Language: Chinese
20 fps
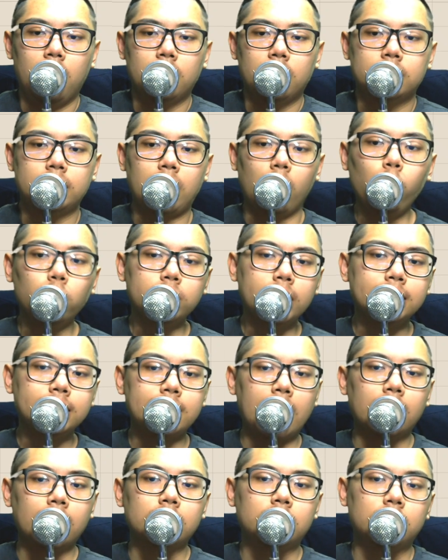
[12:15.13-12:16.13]
小鹿在
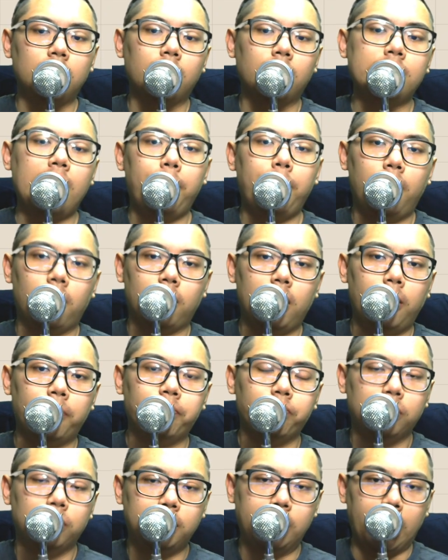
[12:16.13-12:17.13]
涨的时候跟大家报告，
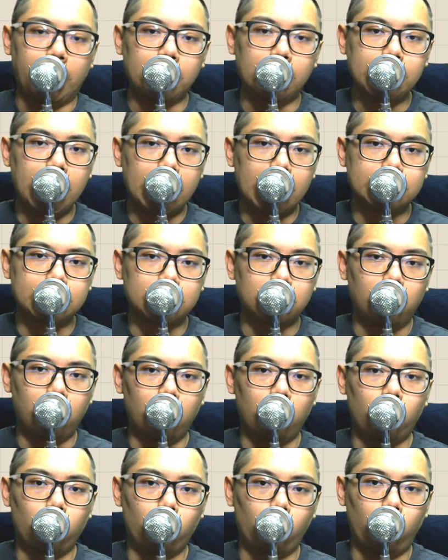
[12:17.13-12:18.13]
跌下来的时
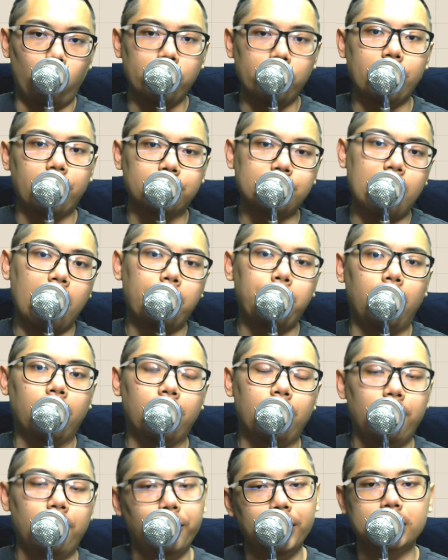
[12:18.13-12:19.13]
候我也跟大家报
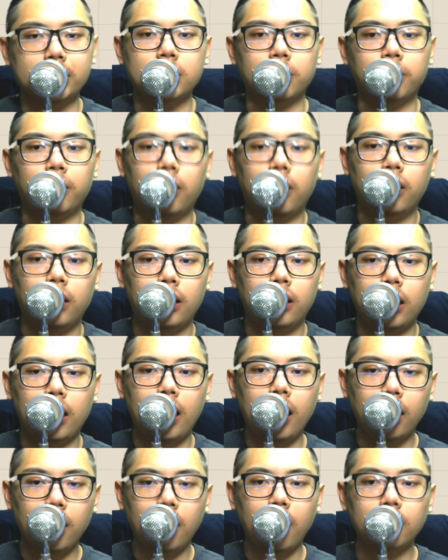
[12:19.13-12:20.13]
告，为什么
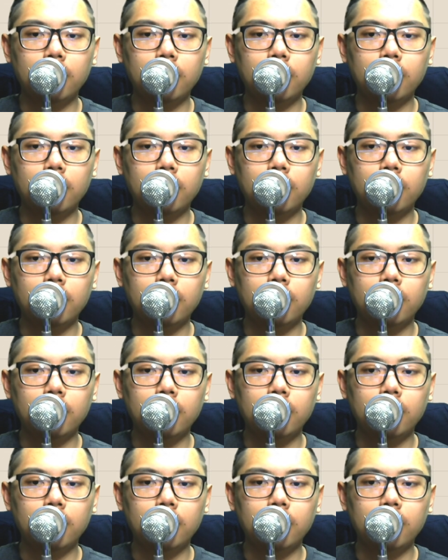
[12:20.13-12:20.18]
啊？